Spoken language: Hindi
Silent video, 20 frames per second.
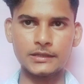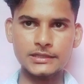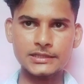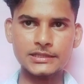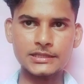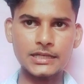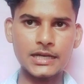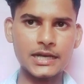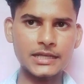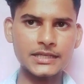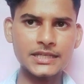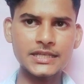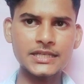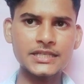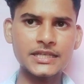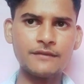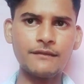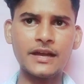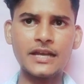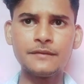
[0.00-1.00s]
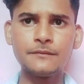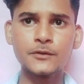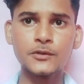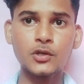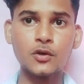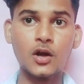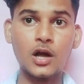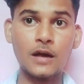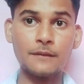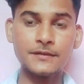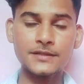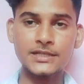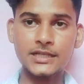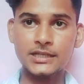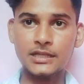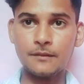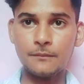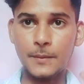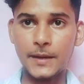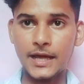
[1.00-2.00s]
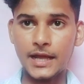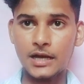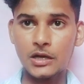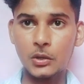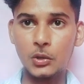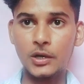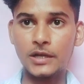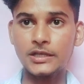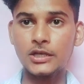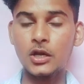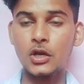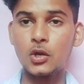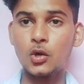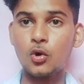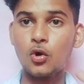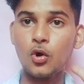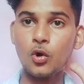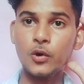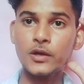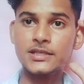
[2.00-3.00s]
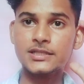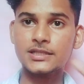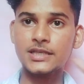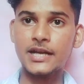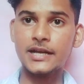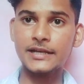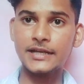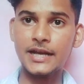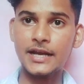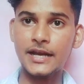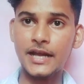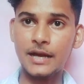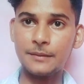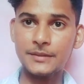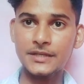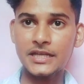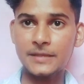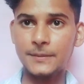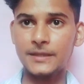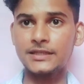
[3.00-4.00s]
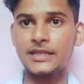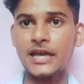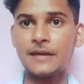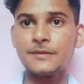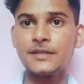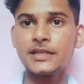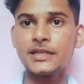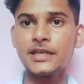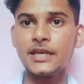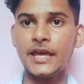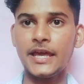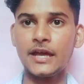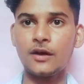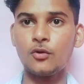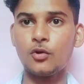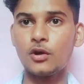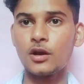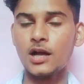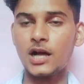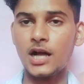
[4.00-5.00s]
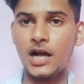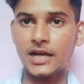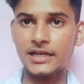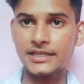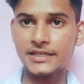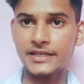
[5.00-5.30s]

इस लड़की की ये वाली वीडियो काफ़ी ज़्यादा वायरल हो रही है और लोगों को इसका रियल नाम ही नहीं पता अभी कि ये है कौन कहाँ